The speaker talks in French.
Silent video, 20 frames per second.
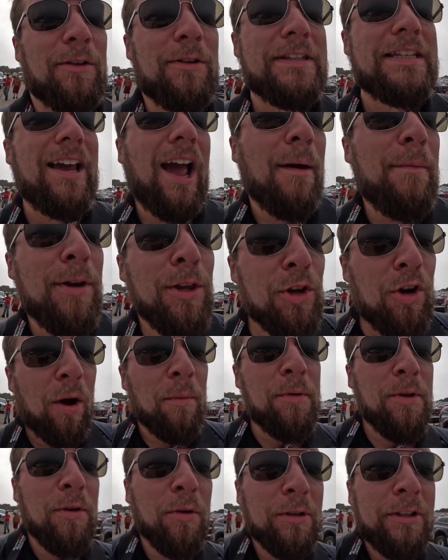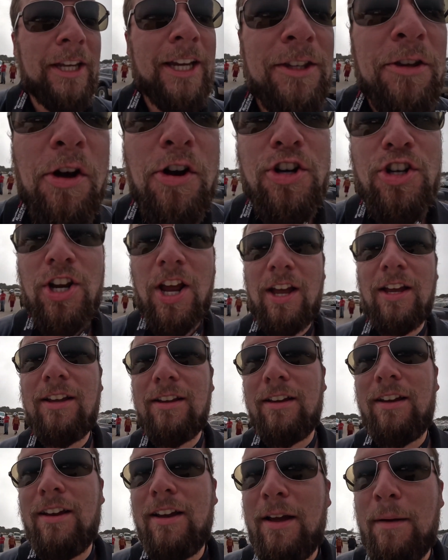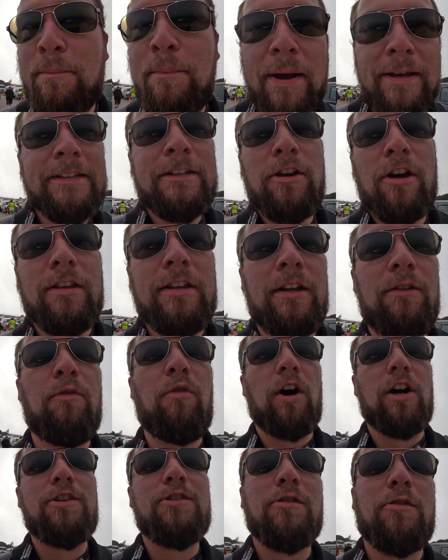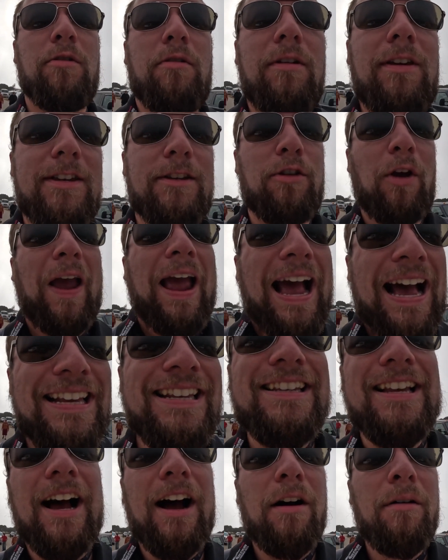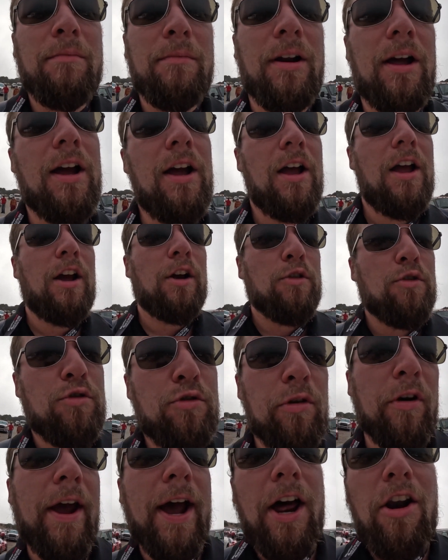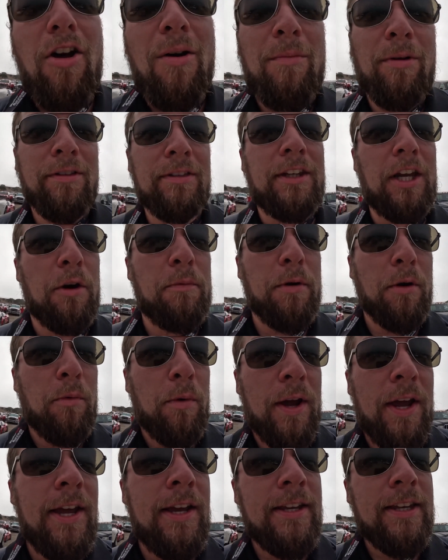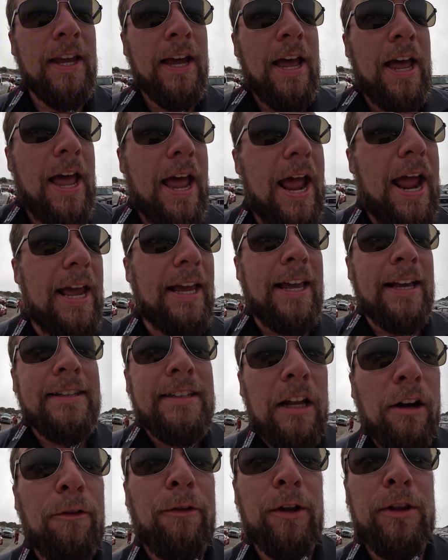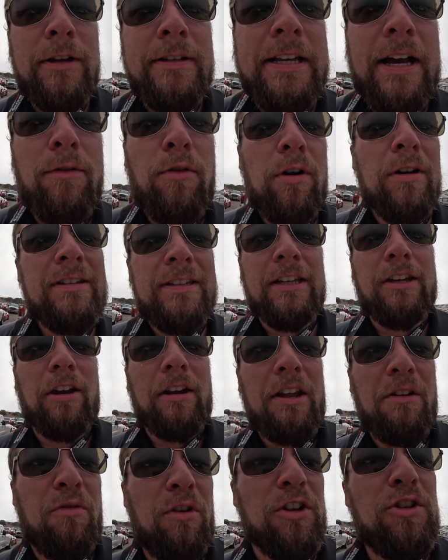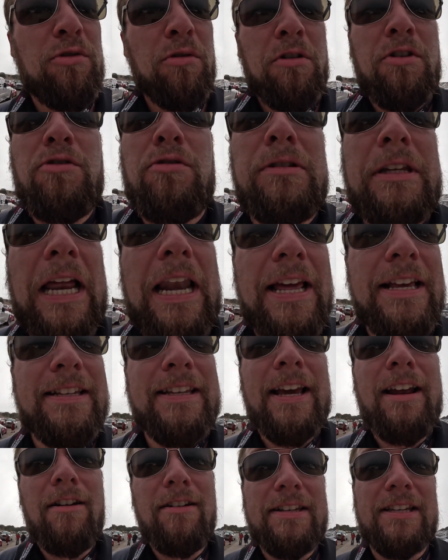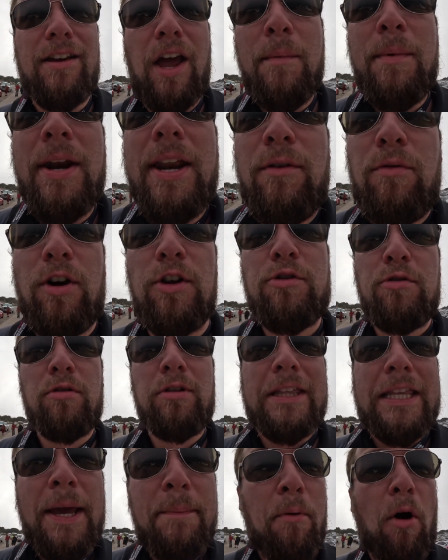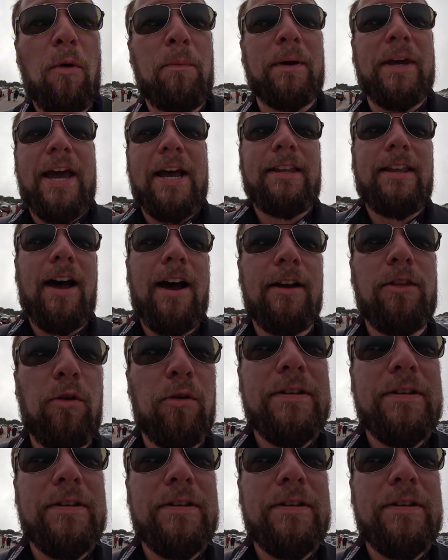On c'est vraiment une communauté de gens passionnés de voitures qui se rassemblent durant le Monterey Week. Et qu'est-ce qui est le fun de savoir, c'est que les voitures qui sont à l'essai, c'est vraiment des voitures des propriétaires.